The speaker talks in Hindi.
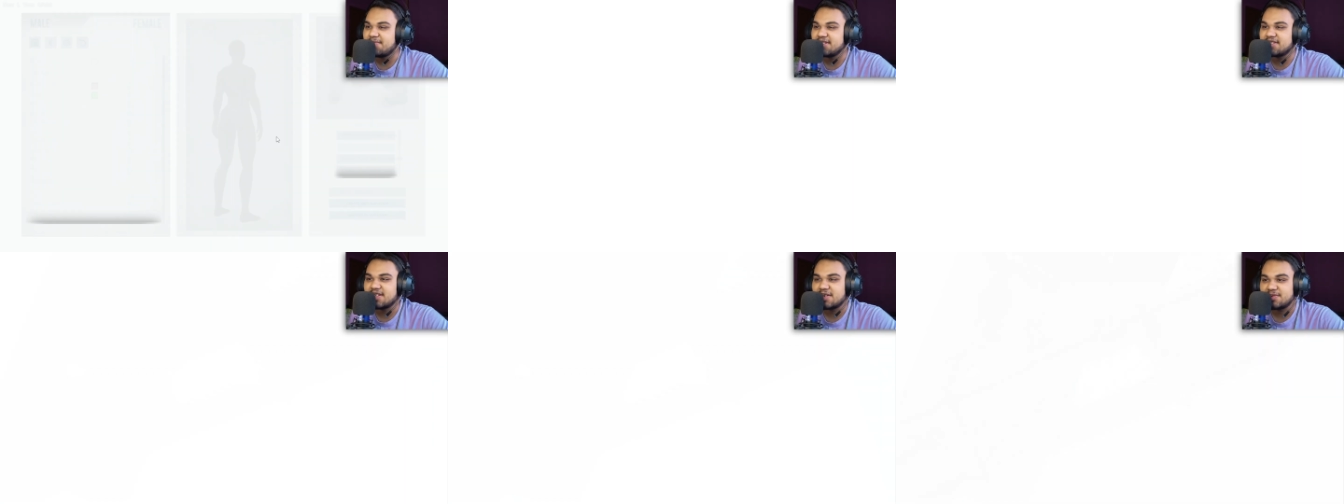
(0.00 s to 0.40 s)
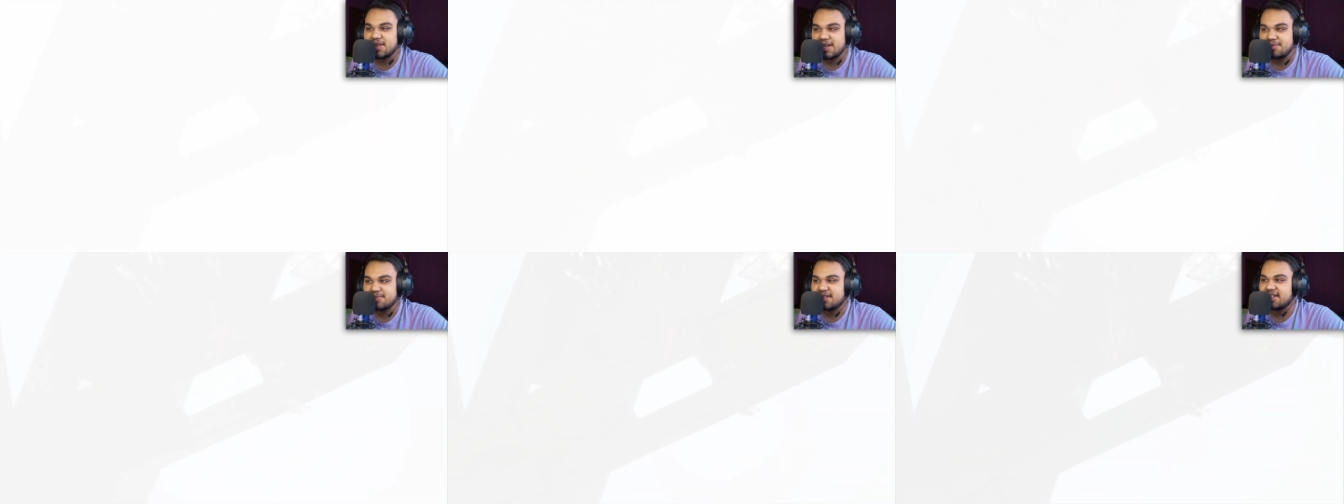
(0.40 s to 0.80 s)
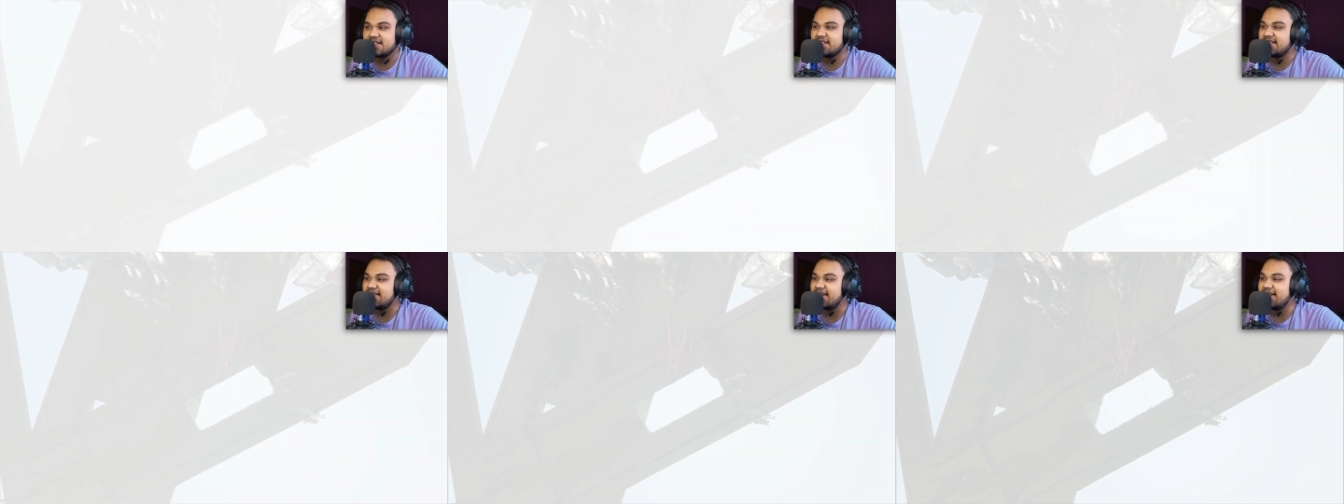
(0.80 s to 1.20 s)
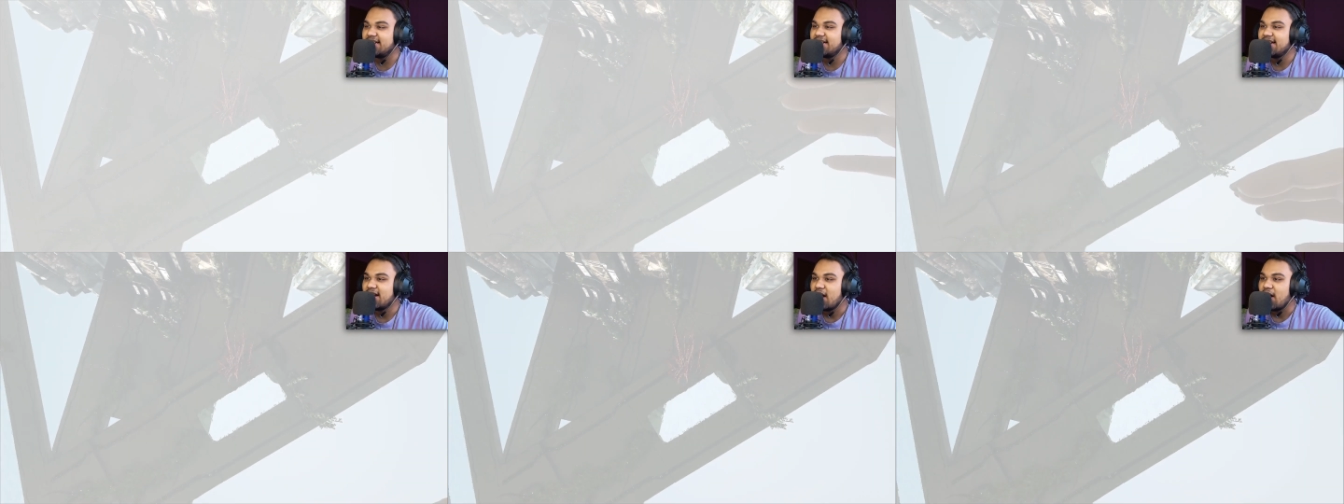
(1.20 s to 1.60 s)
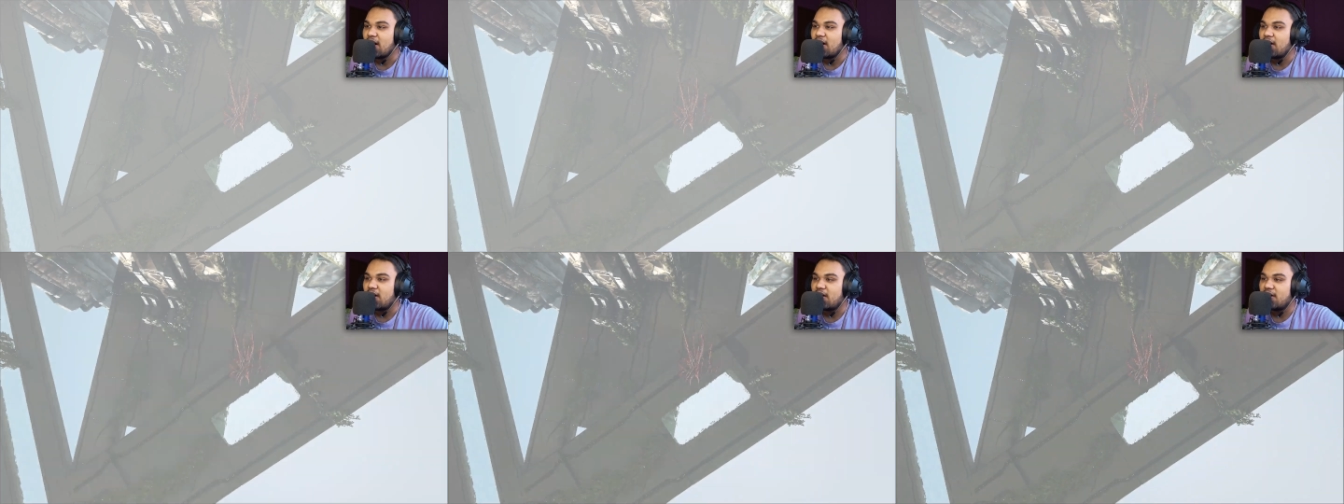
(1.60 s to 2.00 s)
पे सरवाइव करनी है
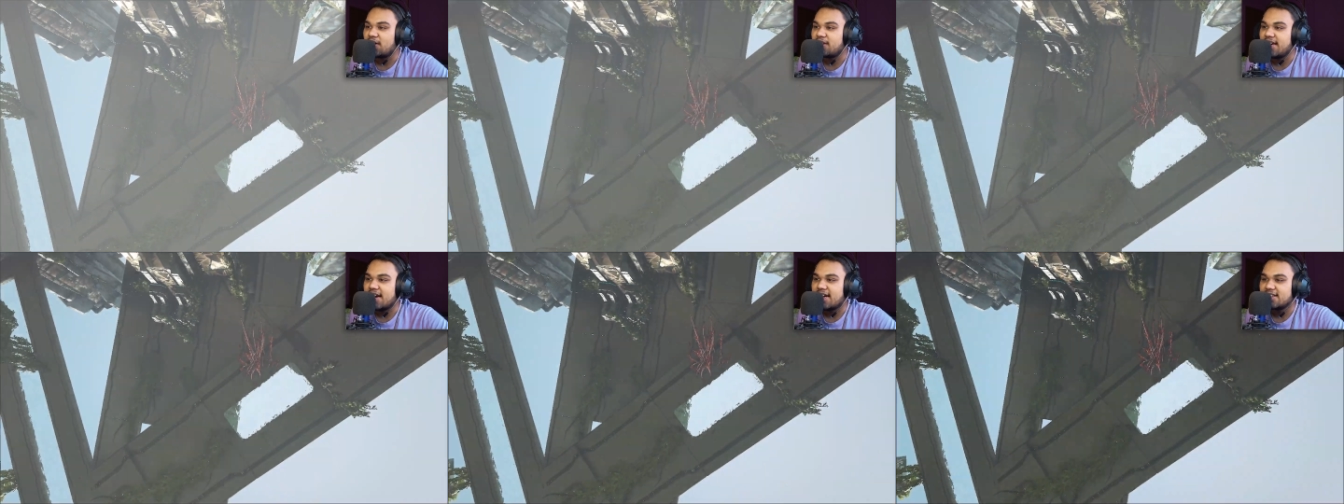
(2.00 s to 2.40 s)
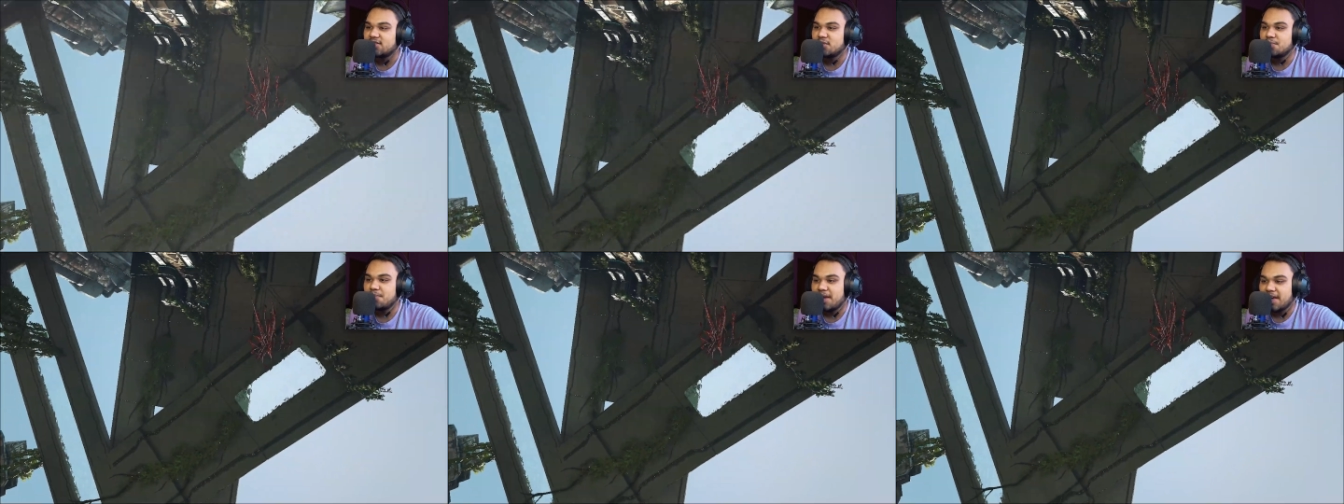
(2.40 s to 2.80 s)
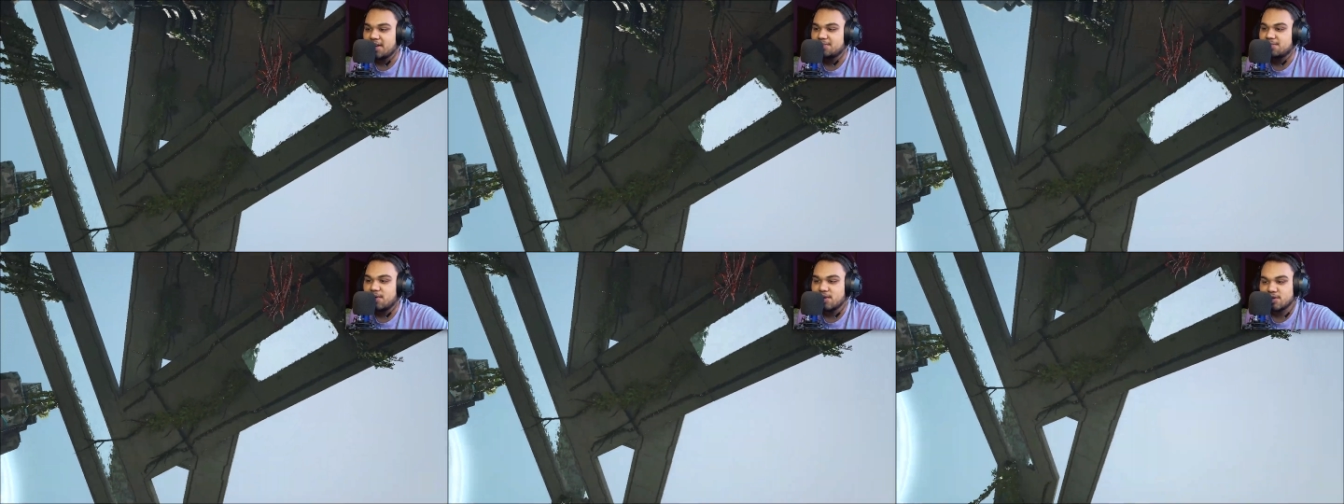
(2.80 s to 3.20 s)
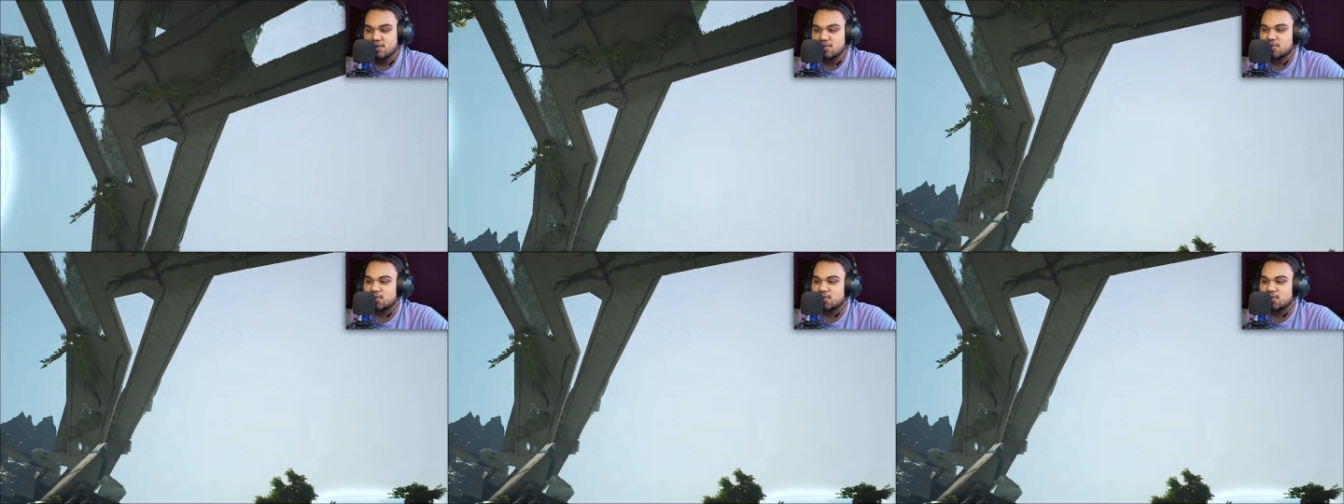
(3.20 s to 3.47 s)
और यहाँ का जो मेन बॉस है